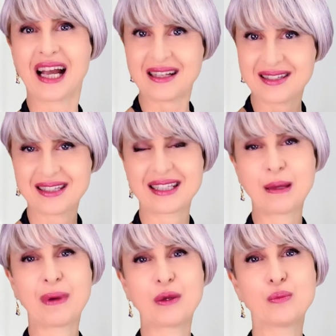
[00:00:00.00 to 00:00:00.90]
al
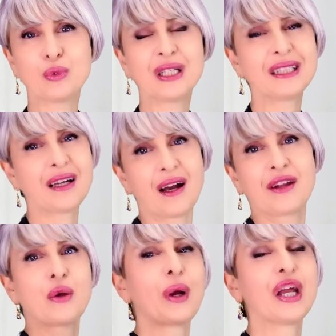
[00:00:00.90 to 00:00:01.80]
sistema
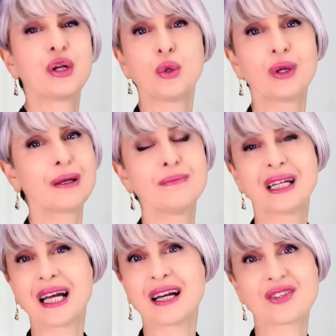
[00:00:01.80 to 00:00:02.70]
immunitario e non
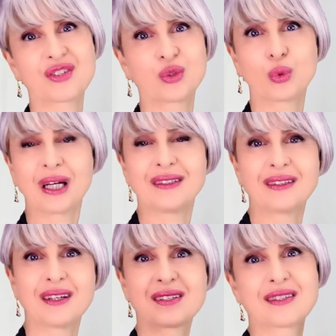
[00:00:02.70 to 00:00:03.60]
ammalarsi
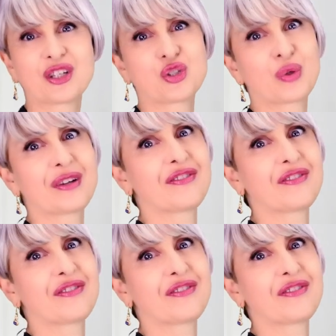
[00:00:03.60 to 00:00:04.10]
durante la stagione